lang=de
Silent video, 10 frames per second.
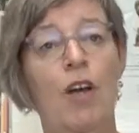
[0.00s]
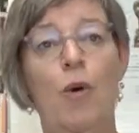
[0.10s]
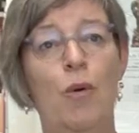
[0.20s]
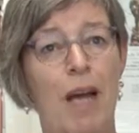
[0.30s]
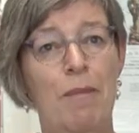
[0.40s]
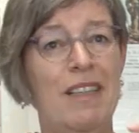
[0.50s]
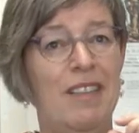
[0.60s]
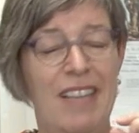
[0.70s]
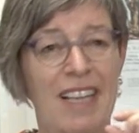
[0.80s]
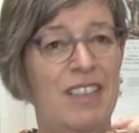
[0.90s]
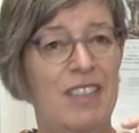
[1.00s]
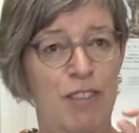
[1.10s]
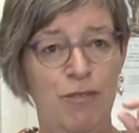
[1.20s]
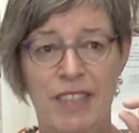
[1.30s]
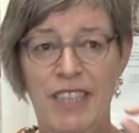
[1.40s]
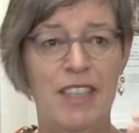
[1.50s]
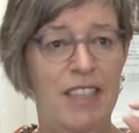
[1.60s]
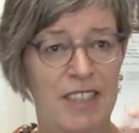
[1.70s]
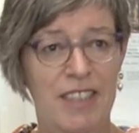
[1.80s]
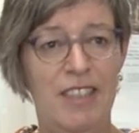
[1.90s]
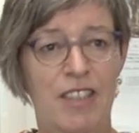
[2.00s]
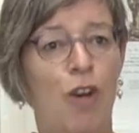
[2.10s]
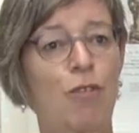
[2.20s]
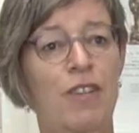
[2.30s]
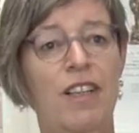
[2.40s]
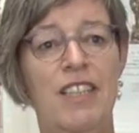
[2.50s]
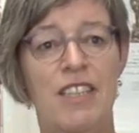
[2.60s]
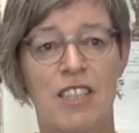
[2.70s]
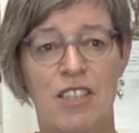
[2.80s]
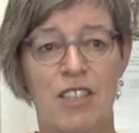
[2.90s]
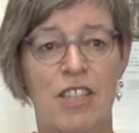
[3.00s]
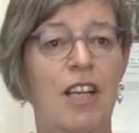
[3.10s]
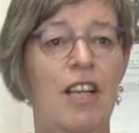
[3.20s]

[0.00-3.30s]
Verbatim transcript: und habe relativ detailliert aufgelistet,